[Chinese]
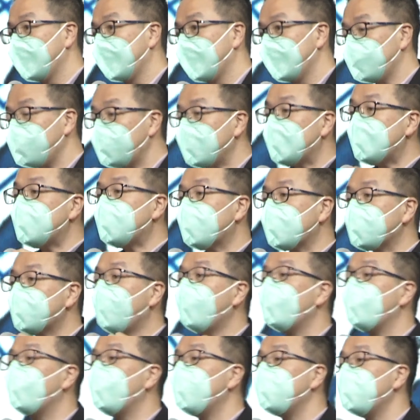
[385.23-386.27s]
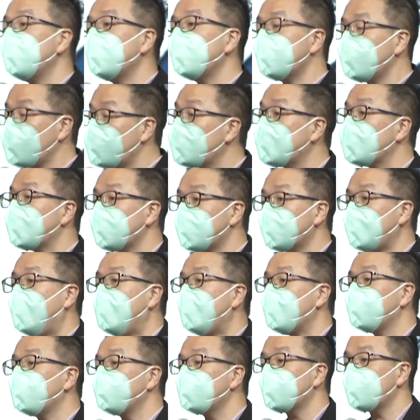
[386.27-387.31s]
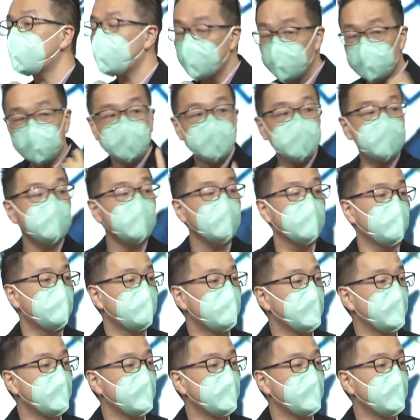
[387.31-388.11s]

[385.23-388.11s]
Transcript: 就影响到我们有一个的态度，就是第一个，